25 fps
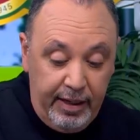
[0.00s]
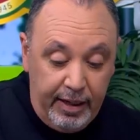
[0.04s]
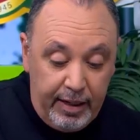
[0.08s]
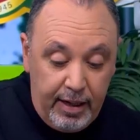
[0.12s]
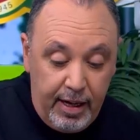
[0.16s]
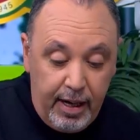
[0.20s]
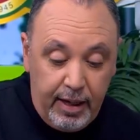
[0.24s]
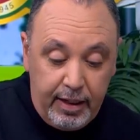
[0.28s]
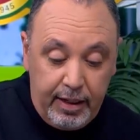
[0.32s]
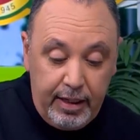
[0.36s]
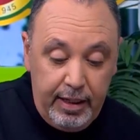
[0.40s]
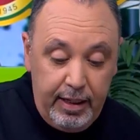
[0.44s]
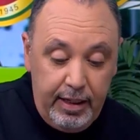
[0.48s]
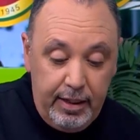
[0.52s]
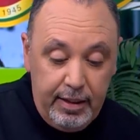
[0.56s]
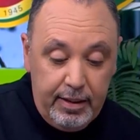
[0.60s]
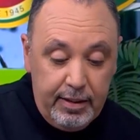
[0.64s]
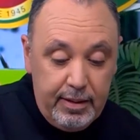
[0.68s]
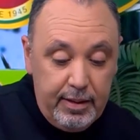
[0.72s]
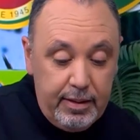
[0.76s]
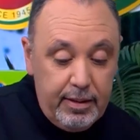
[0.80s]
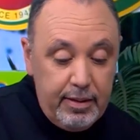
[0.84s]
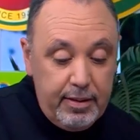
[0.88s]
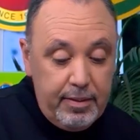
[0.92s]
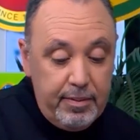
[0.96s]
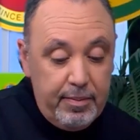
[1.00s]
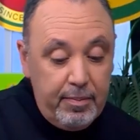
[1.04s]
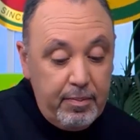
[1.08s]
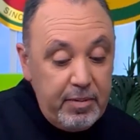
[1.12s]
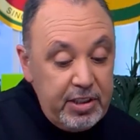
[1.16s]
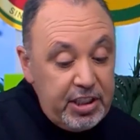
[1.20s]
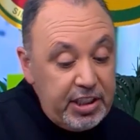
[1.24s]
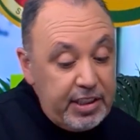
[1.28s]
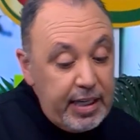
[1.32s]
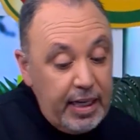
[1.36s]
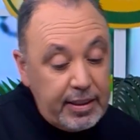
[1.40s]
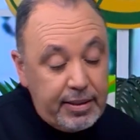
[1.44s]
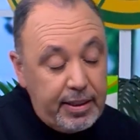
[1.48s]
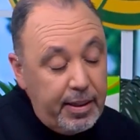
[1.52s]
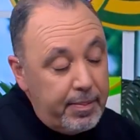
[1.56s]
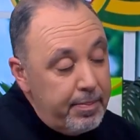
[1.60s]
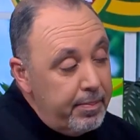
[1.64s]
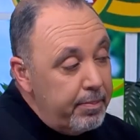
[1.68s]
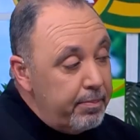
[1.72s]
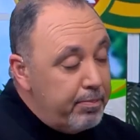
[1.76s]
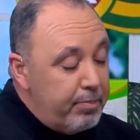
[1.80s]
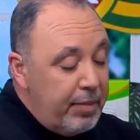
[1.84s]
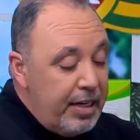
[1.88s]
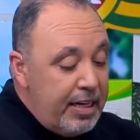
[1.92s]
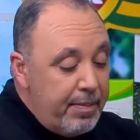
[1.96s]
العراقي دسم يعني، مش دسم
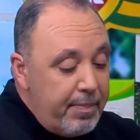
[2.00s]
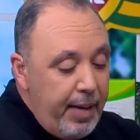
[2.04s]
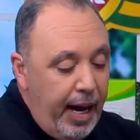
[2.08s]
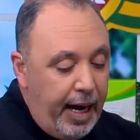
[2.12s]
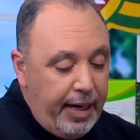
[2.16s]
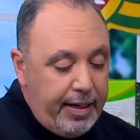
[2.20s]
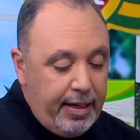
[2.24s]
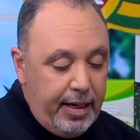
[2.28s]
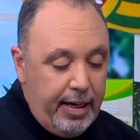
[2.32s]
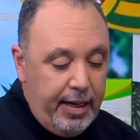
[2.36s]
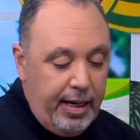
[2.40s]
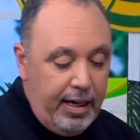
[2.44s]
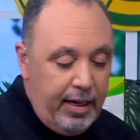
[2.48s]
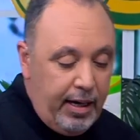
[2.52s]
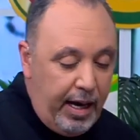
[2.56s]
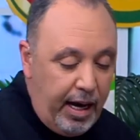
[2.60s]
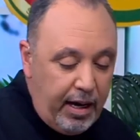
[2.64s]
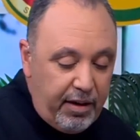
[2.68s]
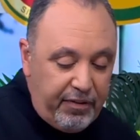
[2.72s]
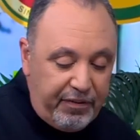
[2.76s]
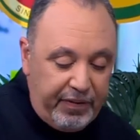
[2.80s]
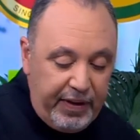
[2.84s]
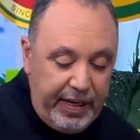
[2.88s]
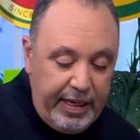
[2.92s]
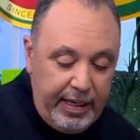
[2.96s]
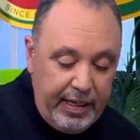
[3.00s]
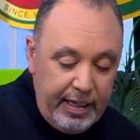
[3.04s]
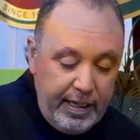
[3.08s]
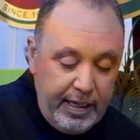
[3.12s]
بالمعنى الحرفي